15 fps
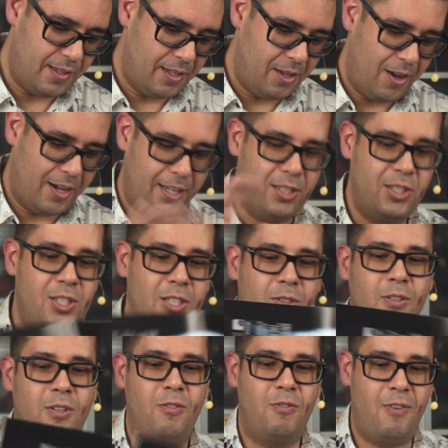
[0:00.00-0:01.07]
Esse aqui eu
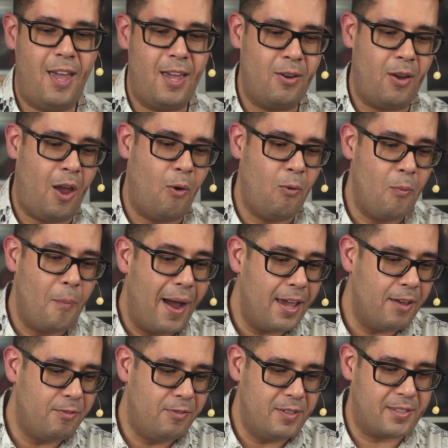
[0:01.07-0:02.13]
acredito que veio em alguma
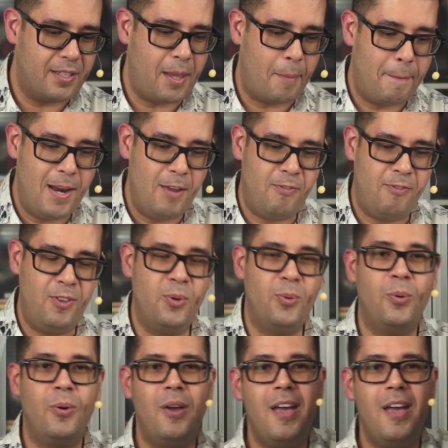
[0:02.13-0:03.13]
revista da Preview.